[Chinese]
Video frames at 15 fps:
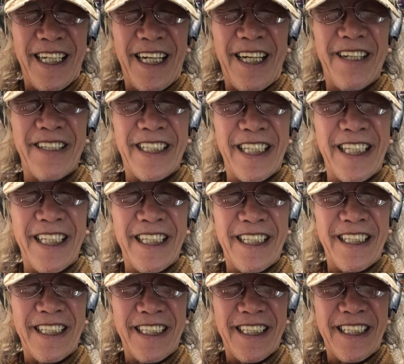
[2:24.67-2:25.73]
好好的
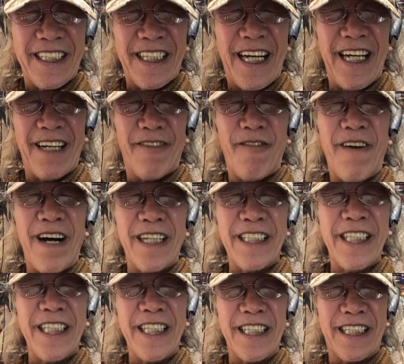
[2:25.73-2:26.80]
看
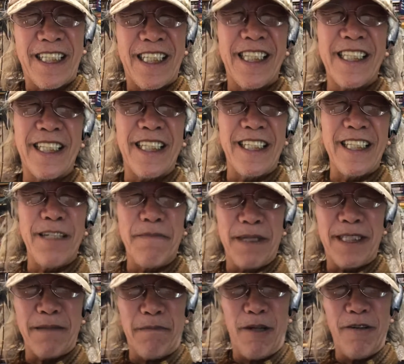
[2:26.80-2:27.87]
皇帝赐给你
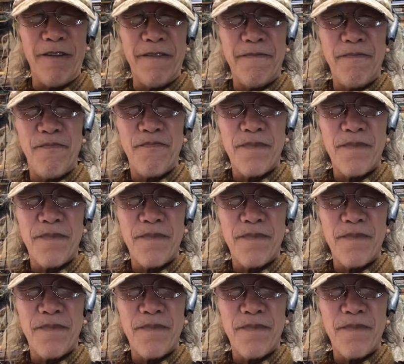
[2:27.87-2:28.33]
们什么，